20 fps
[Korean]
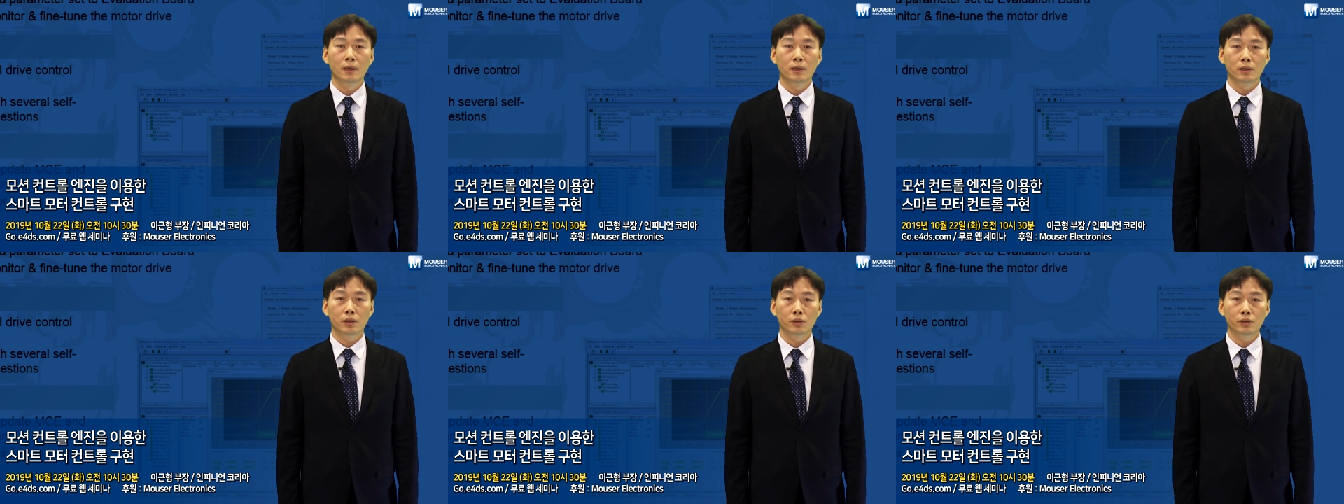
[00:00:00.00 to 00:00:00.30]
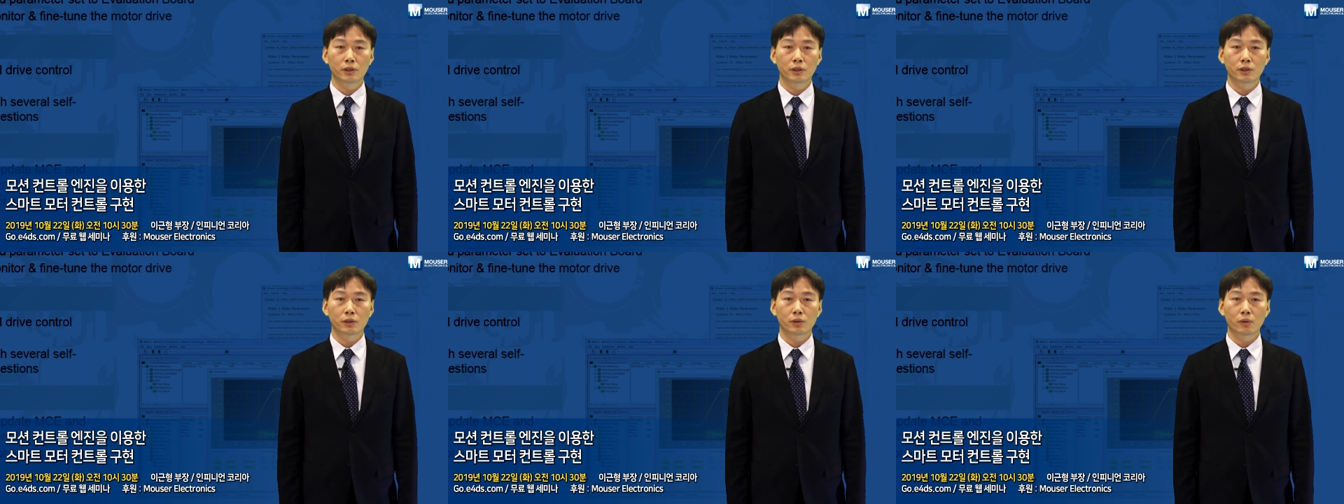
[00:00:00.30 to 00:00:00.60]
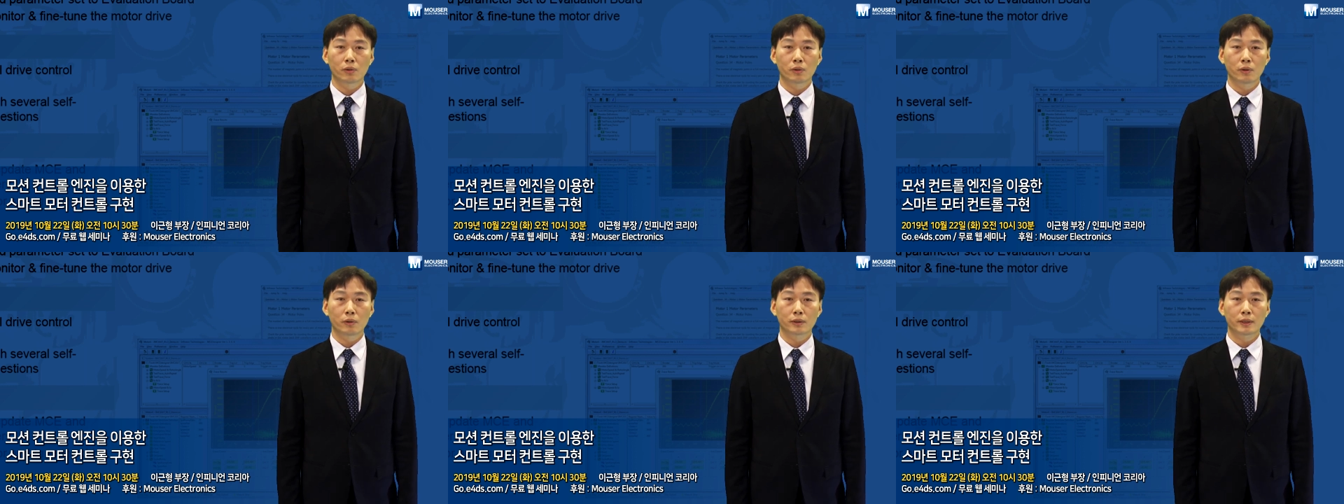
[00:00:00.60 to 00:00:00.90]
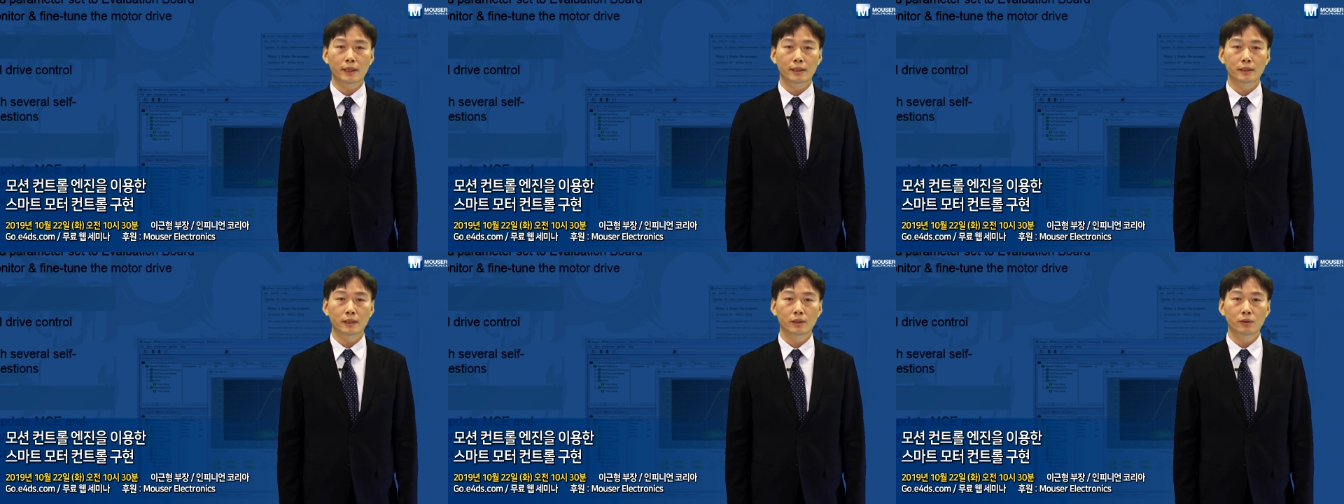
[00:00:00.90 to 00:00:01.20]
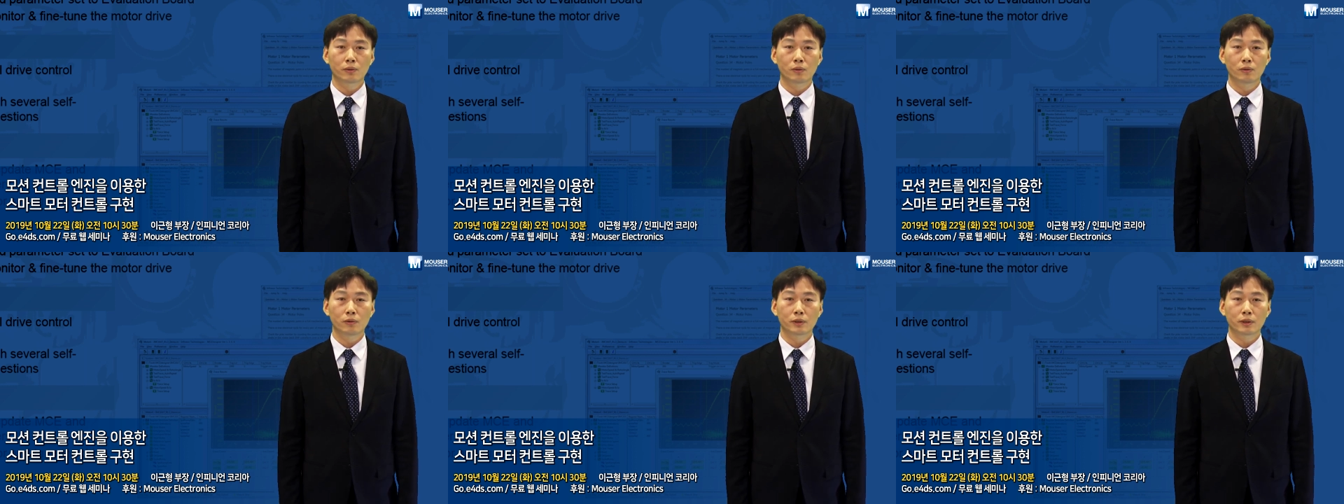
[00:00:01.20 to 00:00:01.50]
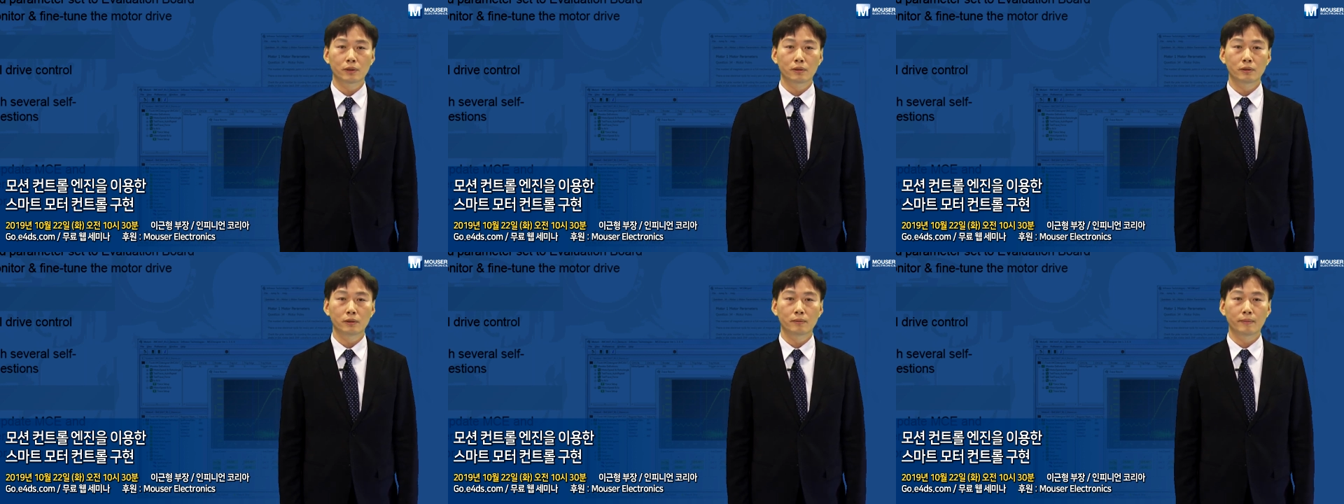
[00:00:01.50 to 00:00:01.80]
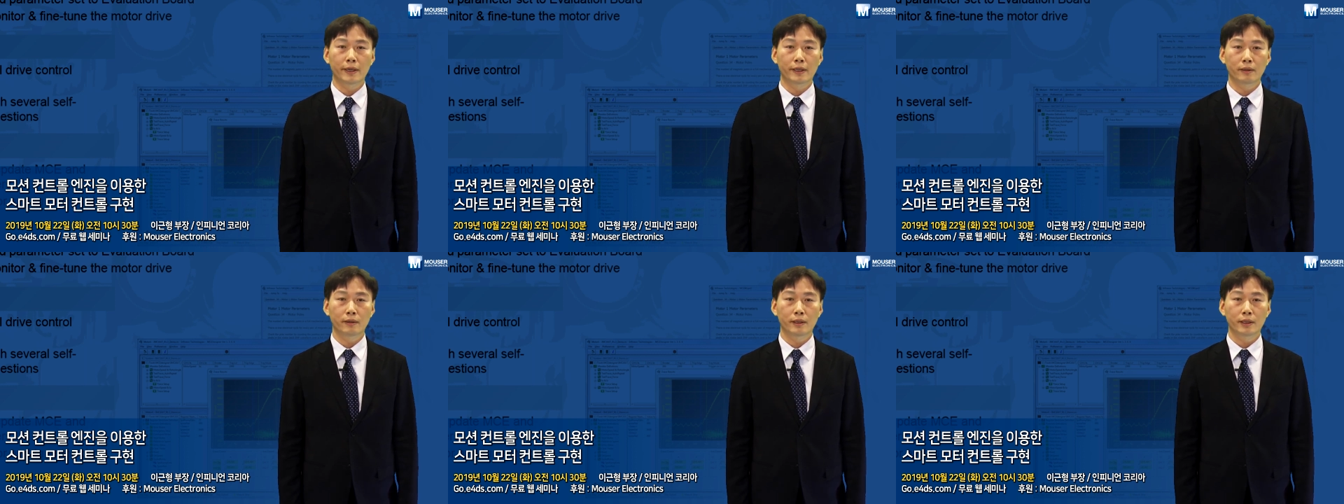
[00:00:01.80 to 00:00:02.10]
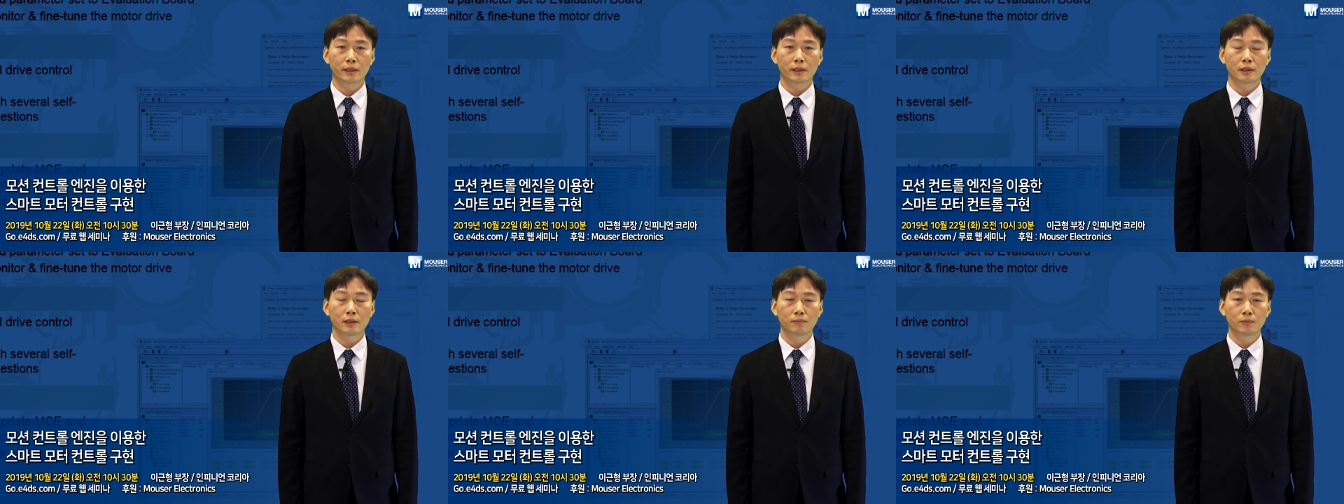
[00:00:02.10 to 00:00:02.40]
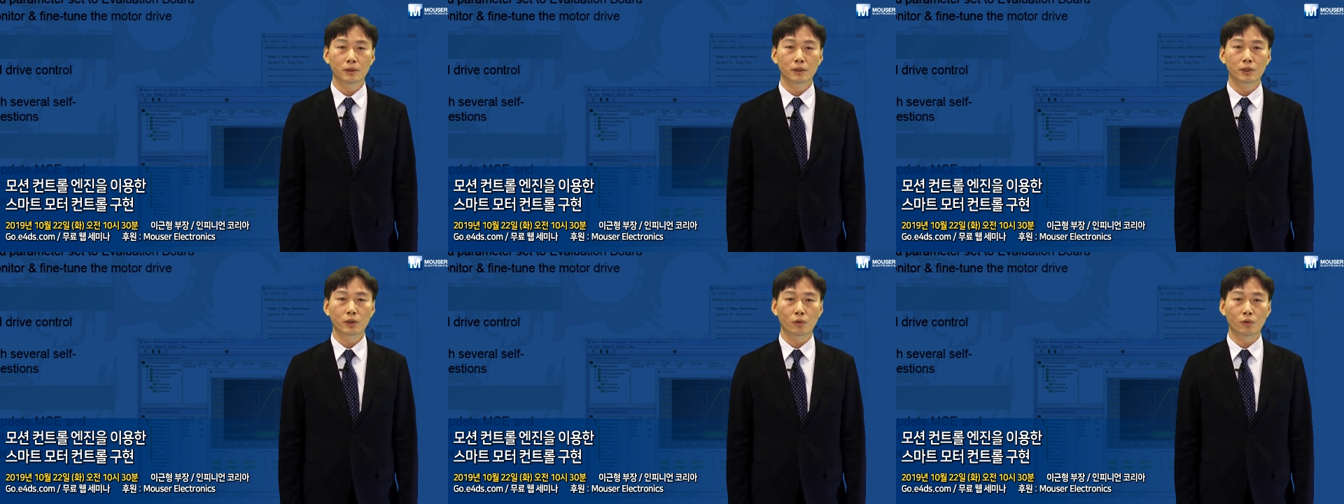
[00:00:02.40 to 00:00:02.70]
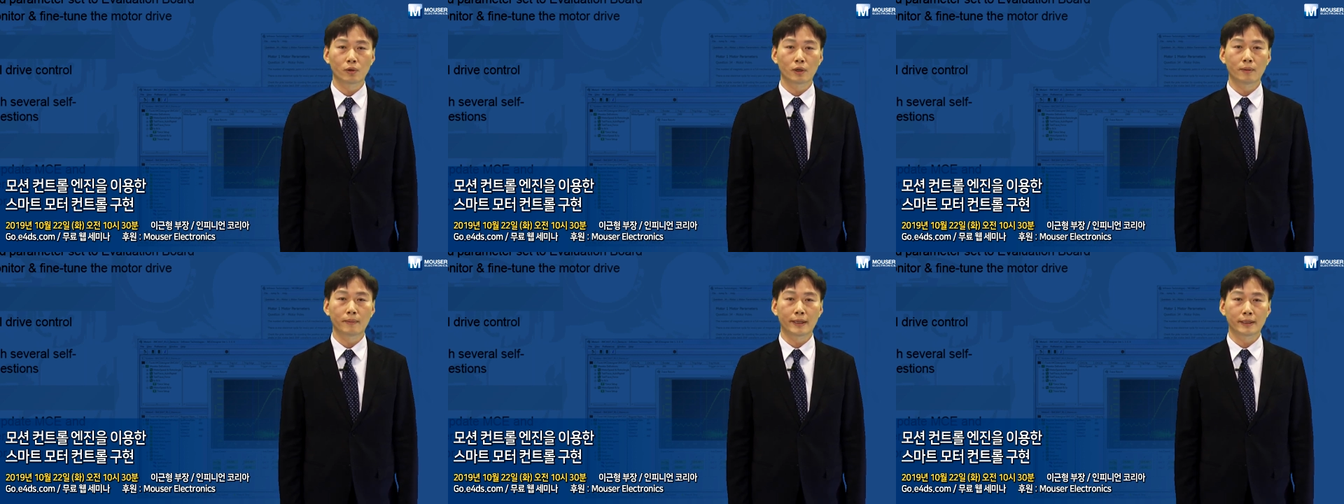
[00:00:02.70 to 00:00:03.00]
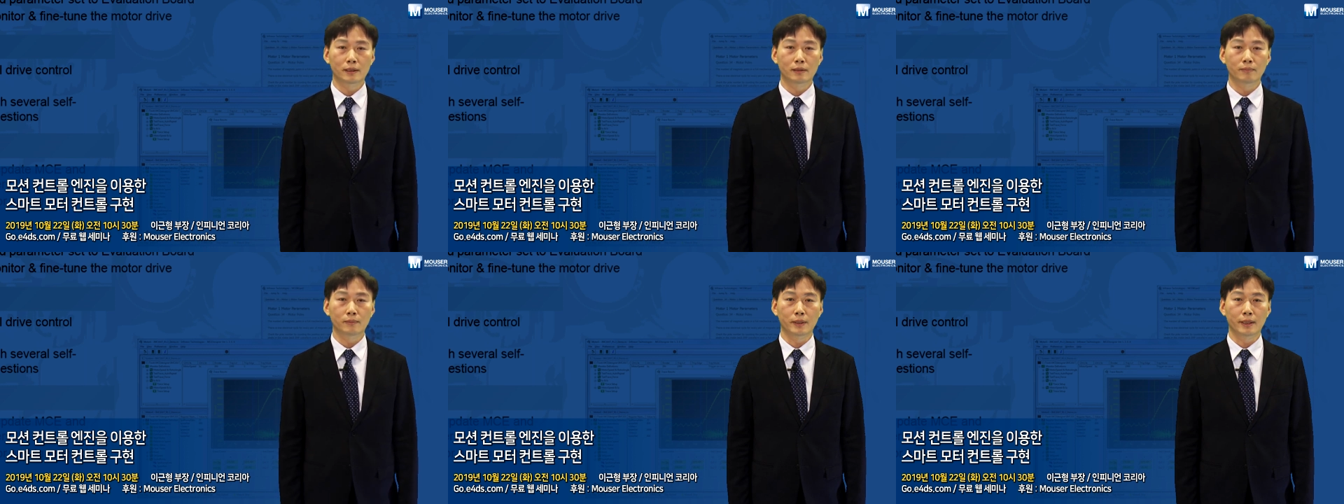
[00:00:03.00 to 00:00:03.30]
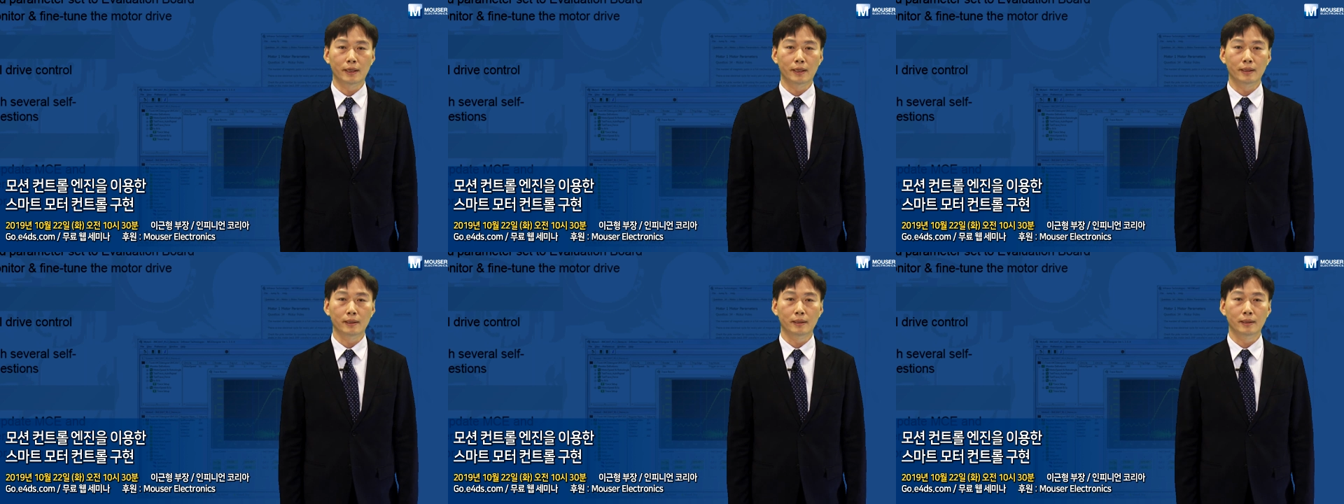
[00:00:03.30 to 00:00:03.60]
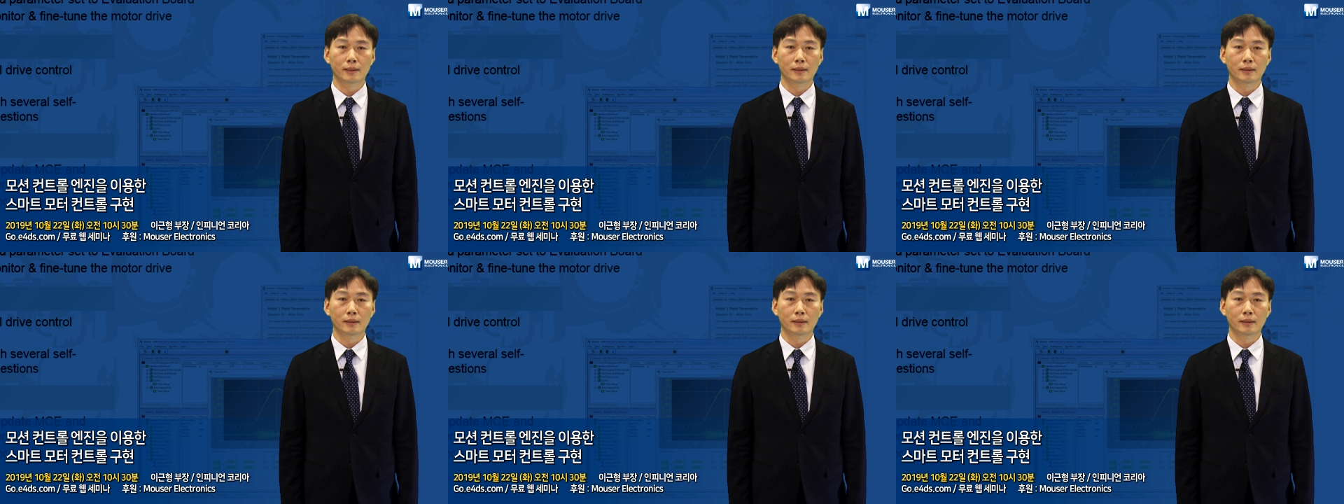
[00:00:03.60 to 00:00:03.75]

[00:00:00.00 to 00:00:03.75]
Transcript: 현실적으로 자체 솔루션을 마련하기 힘든 경우가 많습니다.